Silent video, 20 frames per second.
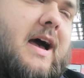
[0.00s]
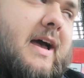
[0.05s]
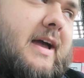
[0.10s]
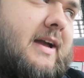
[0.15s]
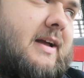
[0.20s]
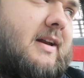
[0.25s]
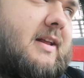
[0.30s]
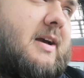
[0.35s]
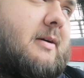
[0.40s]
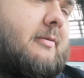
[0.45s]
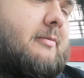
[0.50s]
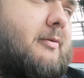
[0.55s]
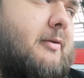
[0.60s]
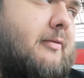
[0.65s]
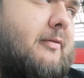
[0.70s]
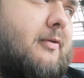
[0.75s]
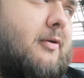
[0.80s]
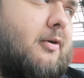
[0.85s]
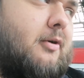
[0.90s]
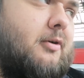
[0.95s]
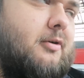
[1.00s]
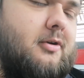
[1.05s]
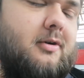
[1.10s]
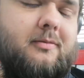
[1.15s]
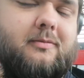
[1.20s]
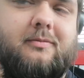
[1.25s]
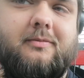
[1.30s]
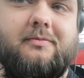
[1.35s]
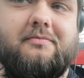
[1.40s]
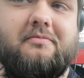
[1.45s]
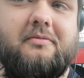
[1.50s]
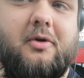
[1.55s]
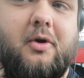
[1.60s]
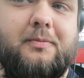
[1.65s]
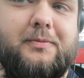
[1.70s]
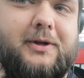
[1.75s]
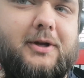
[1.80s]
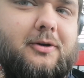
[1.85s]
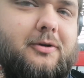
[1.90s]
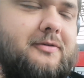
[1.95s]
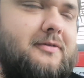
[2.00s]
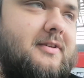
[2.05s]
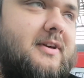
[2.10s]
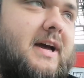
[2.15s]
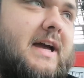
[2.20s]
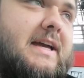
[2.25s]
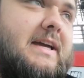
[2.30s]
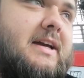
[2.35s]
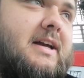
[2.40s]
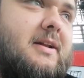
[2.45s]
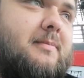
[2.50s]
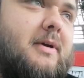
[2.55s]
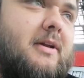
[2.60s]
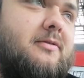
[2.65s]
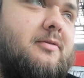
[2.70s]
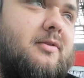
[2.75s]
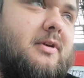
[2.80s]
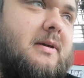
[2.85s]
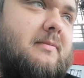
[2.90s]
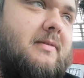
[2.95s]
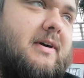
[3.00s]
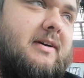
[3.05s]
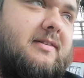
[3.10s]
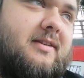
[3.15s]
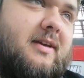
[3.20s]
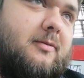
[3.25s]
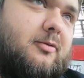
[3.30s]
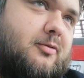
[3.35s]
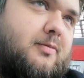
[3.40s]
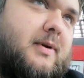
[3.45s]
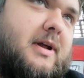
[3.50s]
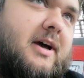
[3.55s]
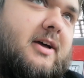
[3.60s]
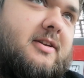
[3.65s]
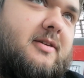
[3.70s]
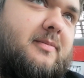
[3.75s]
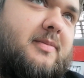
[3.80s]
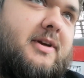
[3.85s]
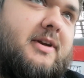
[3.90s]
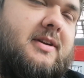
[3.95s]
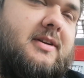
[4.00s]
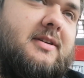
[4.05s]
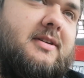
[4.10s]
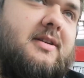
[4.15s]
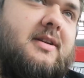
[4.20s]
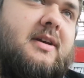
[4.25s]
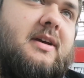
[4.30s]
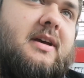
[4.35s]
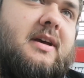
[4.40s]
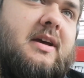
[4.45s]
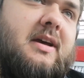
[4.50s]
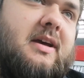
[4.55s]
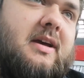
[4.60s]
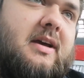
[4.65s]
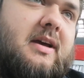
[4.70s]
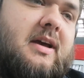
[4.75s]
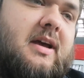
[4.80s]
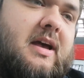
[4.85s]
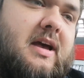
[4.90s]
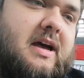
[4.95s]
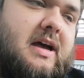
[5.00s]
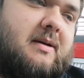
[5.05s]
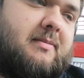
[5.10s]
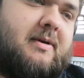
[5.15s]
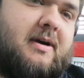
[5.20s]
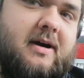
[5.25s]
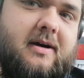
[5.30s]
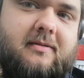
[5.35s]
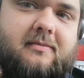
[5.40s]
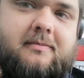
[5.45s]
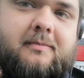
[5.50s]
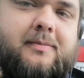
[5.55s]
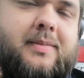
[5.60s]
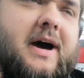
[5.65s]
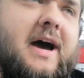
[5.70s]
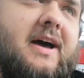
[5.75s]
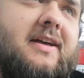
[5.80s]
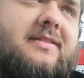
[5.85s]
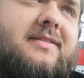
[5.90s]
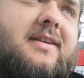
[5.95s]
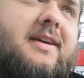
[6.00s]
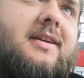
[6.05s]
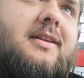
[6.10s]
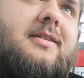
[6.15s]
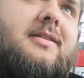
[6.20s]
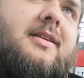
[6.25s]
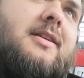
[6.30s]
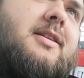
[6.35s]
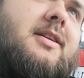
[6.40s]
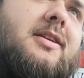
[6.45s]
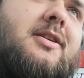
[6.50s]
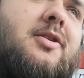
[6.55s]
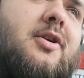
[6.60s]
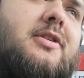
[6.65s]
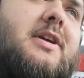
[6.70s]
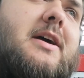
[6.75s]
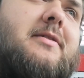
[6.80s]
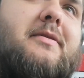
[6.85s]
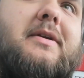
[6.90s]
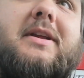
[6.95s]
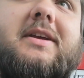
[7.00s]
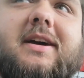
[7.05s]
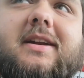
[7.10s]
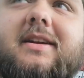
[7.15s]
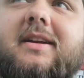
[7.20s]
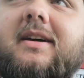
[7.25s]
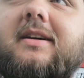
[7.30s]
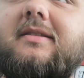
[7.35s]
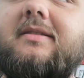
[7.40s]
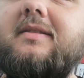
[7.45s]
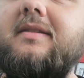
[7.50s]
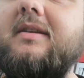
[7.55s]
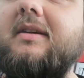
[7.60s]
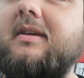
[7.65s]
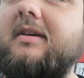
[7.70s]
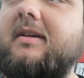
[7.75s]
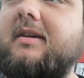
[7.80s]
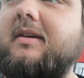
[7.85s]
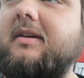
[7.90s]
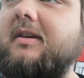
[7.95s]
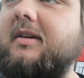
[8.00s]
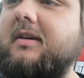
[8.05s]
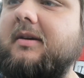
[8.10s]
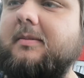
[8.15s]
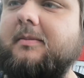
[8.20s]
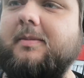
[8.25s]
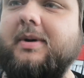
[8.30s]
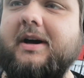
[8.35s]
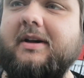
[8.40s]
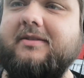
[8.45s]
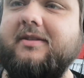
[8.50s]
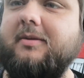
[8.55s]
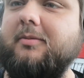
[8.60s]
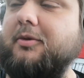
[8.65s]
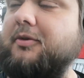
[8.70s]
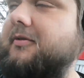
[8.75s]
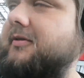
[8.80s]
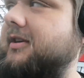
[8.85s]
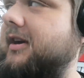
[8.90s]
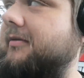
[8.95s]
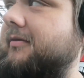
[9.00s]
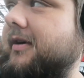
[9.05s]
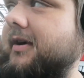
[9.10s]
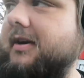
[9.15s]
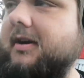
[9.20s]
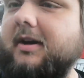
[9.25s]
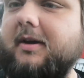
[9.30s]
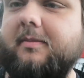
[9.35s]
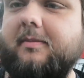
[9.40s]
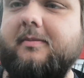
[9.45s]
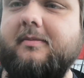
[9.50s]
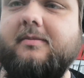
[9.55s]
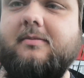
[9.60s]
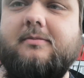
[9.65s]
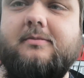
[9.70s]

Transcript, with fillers: Eigentlich habe ich mir vorgenommen, Obdachlosen kein Geld mehr zu geben, weil ich selbst pleite bin. Aber ein paar Cent, ich, ich konnte einfach nicht anders. Ein paar Cent musste ich einfach geben.